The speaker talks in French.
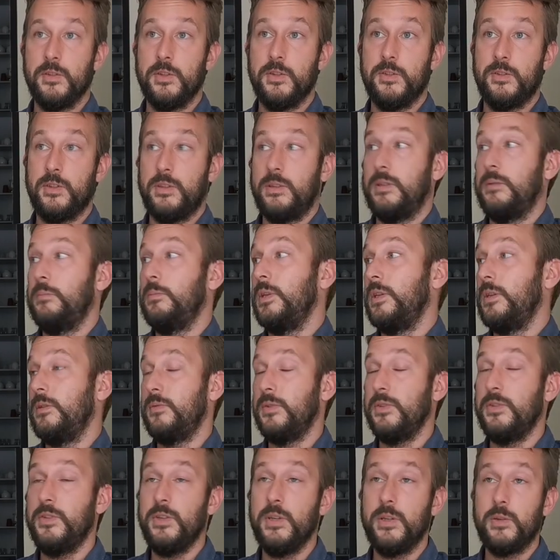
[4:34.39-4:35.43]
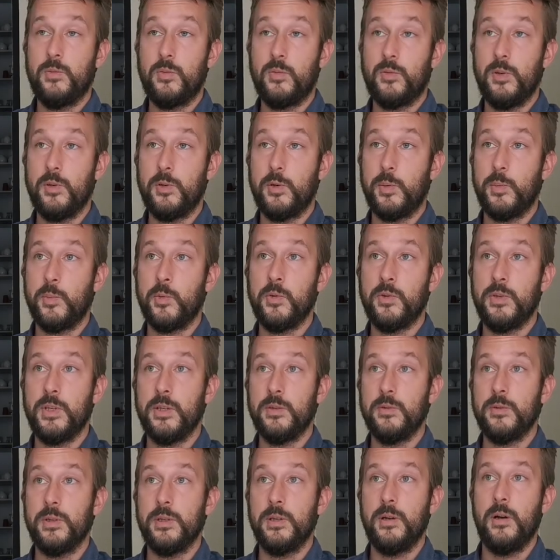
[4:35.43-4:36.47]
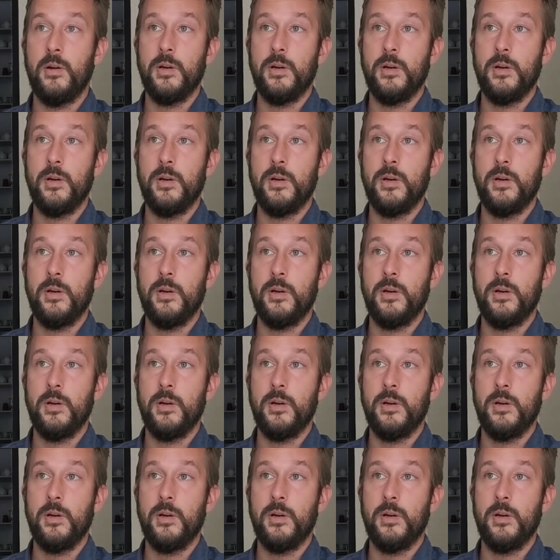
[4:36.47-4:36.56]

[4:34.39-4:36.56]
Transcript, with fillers: et ce qui bénéficie à toute la communauté. Quoi.